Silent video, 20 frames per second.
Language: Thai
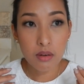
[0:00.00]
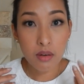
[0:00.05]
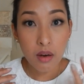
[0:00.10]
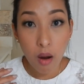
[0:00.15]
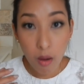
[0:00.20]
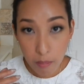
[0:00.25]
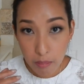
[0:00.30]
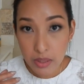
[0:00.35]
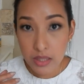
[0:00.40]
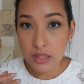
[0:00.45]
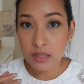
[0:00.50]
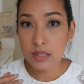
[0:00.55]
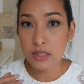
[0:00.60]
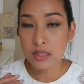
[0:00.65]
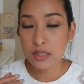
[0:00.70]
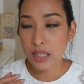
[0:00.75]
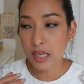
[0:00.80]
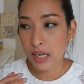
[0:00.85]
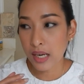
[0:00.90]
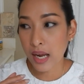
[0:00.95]
รองพื้น
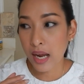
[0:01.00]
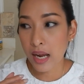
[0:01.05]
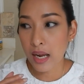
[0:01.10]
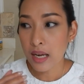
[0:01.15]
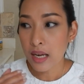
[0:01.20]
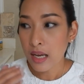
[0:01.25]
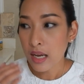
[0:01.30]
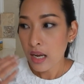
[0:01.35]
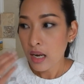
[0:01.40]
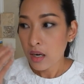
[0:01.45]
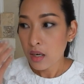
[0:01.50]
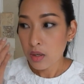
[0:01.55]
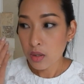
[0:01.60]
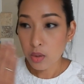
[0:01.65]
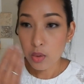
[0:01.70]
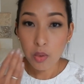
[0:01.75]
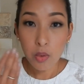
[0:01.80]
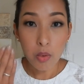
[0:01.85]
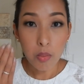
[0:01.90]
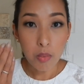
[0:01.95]
นะคะ
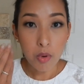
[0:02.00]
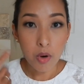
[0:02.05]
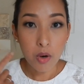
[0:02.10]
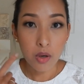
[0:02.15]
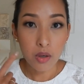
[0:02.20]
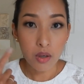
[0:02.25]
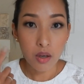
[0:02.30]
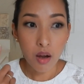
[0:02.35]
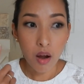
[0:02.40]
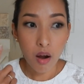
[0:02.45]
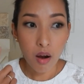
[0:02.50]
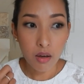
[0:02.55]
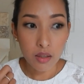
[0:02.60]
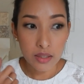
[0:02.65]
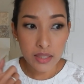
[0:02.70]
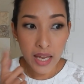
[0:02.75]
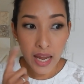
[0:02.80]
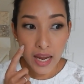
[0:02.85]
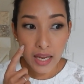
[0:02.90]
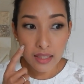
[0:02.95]
รูขุมขนของ
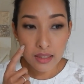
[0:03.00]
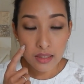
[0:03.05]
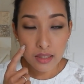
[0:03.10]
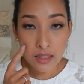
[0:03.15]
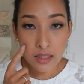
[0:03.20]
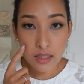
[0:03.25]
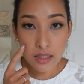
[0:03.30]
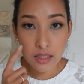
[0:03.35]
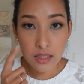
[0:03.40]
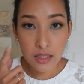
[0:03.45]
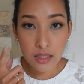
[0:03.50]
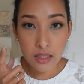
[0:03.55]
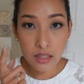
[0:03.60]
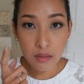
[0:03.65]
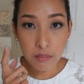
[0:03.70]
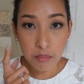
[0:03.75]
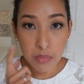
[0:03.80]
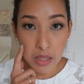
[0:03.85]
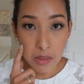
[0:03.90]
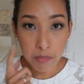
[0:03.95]
ด้านที่
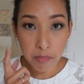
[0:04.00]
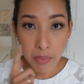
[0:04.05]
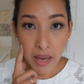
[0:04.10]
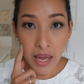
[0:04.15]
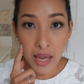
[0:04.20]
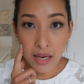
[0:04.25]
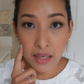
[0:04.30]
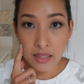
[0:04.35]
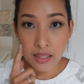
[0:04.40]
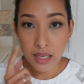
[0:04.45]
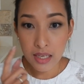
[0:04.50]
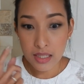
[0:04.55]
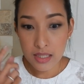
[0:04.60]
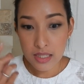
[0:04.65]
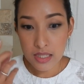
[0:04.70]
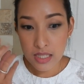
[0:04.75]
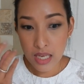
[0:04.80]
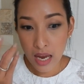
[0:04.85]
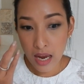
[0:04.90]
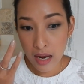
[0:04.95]
มีแป้งเนี่ย
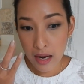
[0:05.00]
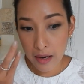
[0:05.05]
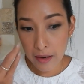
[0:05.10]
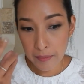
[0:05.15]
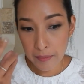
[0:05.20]
จะ